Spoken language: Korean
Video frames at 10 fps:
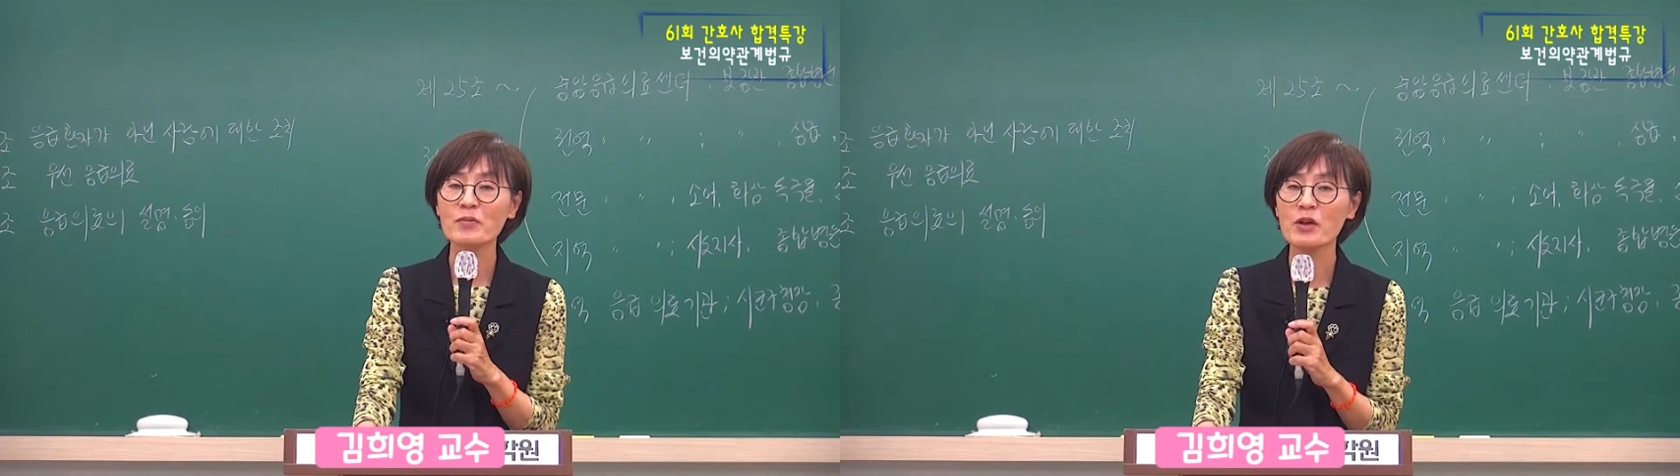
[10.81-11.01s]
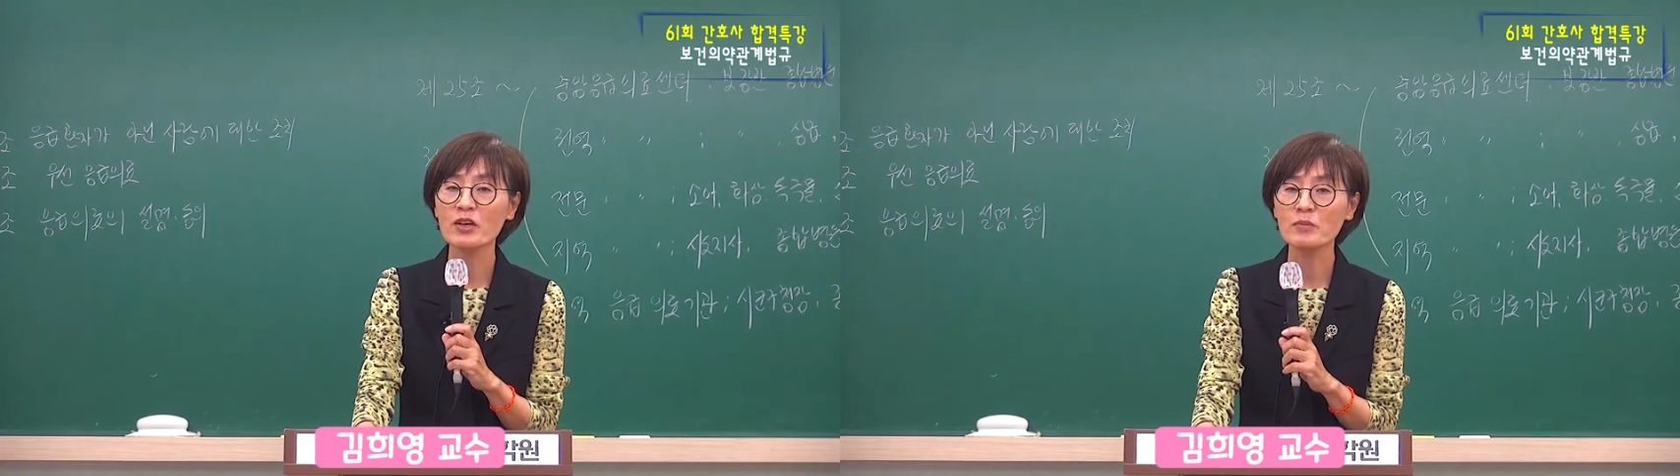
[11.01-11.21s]

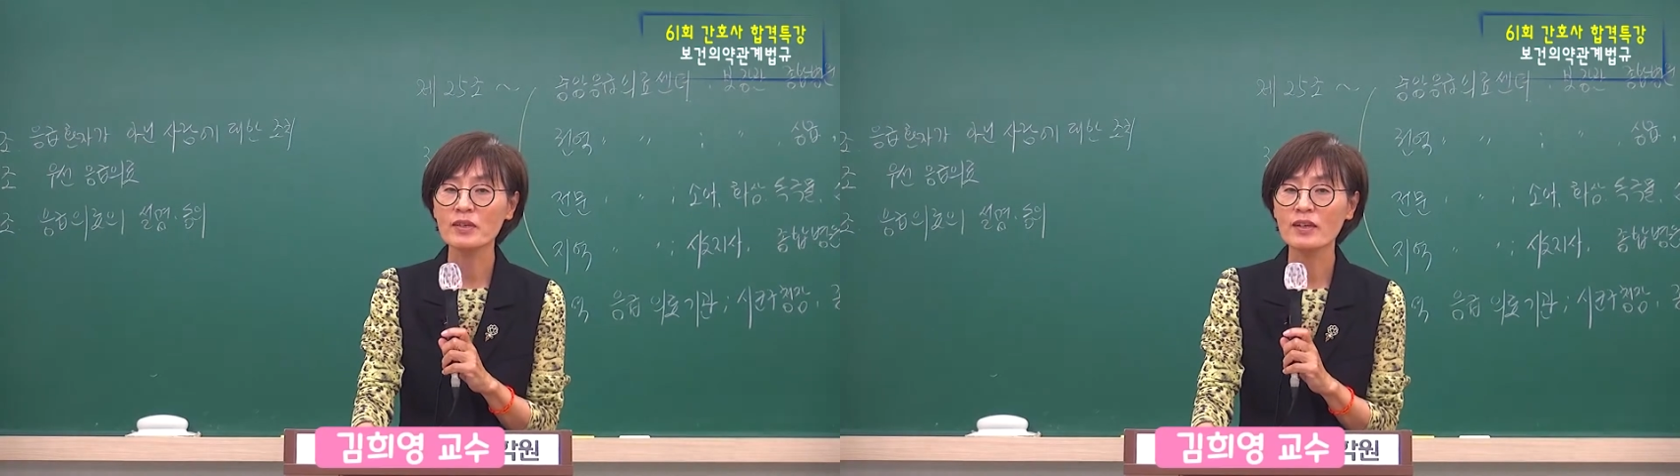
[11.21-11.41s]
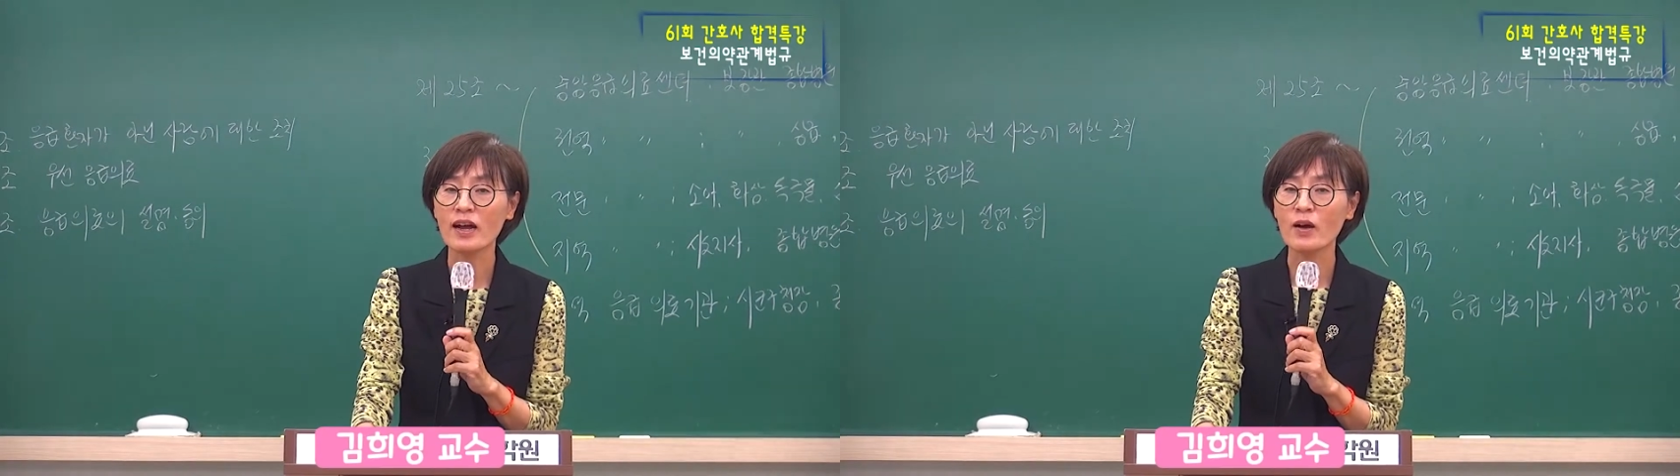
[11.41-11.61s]

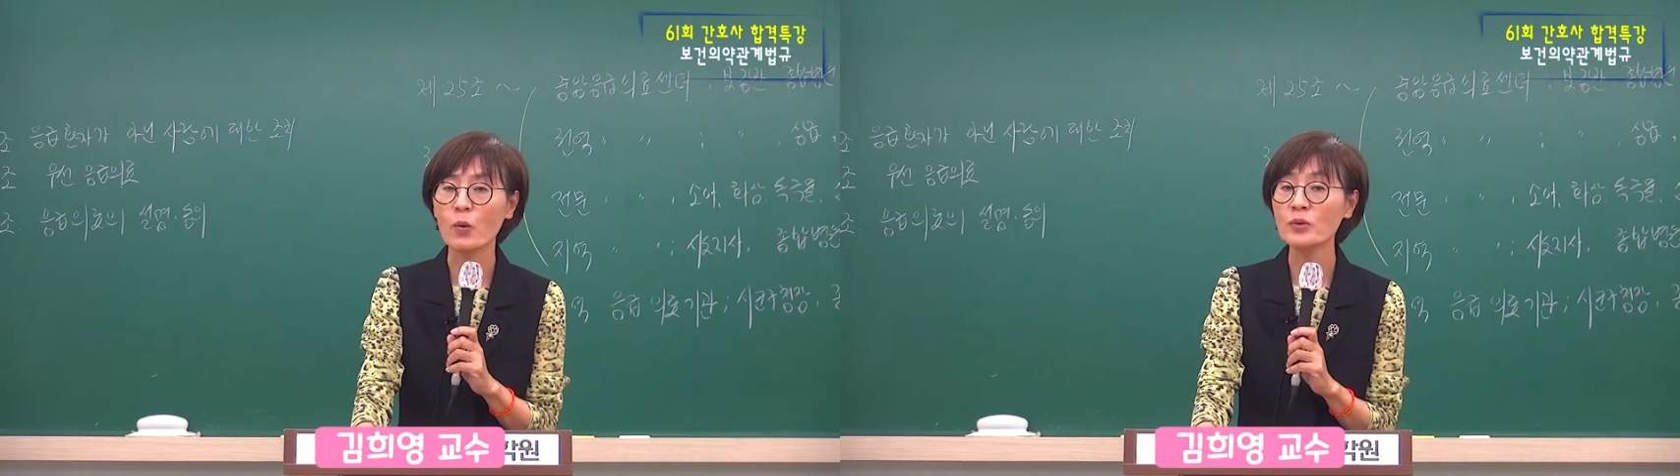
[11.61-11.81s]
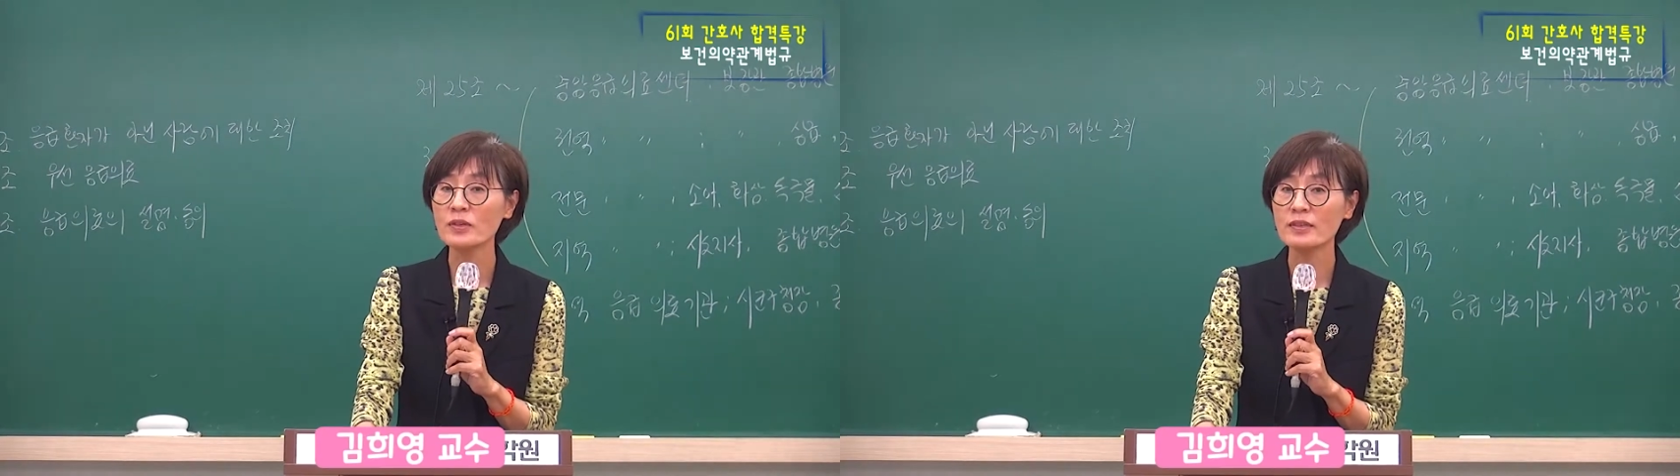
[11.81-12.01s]
김영입니다.
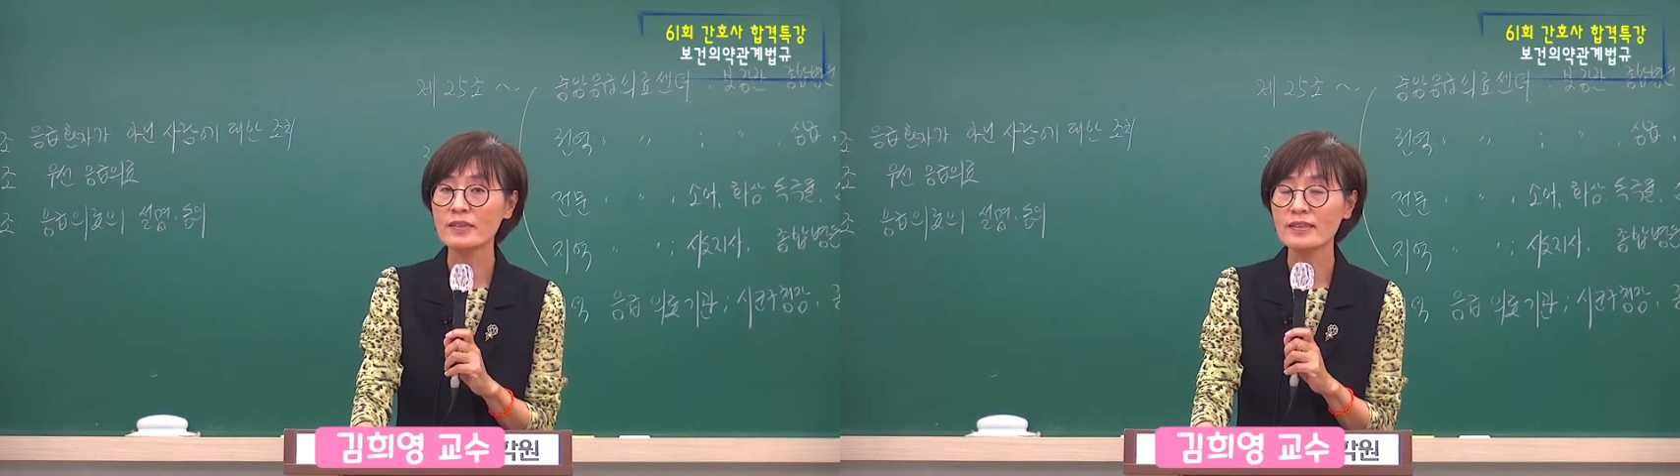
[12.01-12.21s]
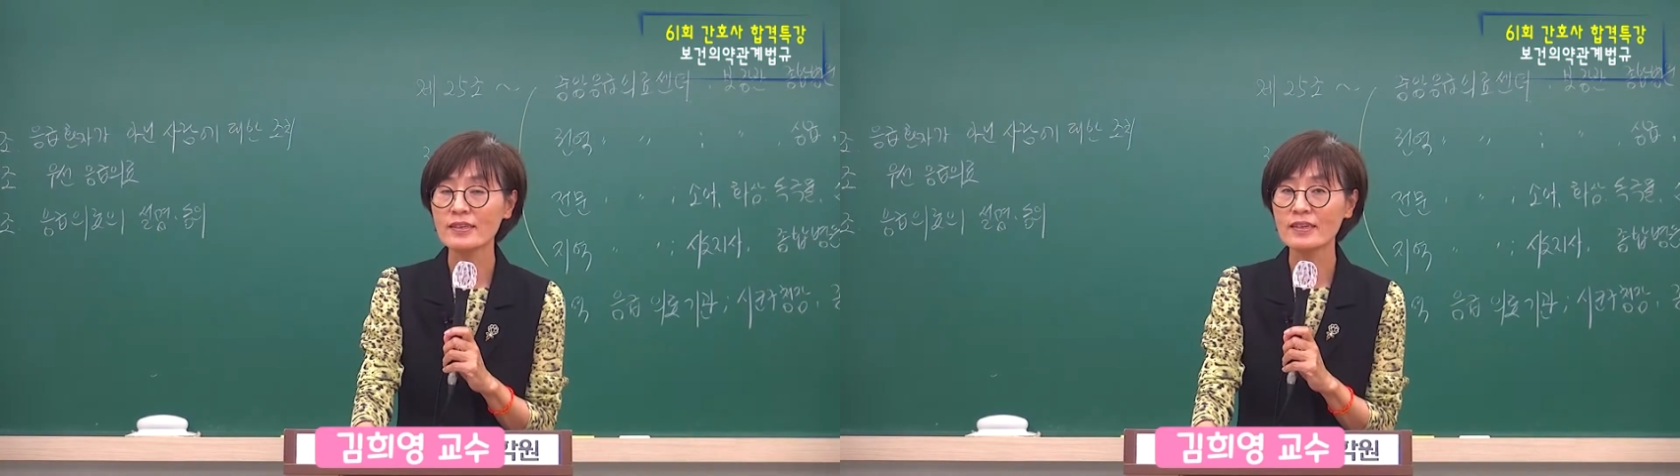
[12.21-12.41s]
오늘은